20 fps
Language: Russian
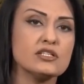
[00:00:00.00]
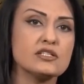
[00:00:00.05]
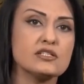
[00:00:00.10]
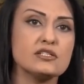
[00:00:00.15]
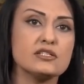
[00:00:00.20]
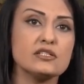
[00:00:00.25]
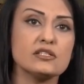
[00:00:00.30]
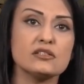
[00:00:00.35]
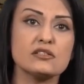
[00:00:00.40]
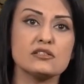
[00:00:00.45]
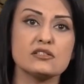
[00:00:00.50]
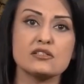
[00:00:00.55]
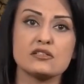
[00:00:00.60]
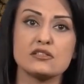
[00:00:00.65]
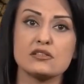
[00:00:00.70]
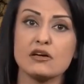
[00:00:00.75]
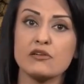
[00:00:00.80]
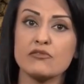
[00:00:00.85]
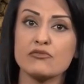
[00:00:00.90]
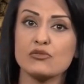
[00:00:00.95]
сделать
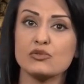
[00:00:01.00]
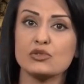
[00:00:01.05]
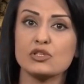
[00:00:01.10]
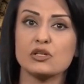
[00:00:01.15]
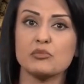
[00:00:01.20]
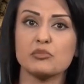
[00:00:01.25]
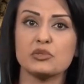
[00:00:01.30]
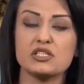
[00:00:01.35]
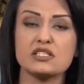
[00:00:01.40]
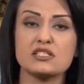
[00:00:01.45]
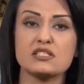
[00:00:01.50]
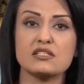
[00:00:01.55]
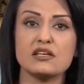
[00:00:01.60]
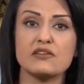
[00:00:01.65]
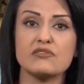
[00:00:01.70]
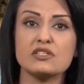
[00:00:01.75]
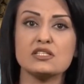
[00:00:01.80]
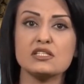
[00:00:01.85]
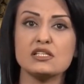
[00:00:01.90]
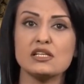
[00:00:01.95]
ставку на
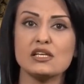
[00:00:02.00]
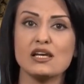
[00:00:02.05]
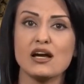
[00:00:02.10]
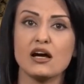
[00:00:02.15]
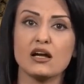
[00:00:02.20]
представителей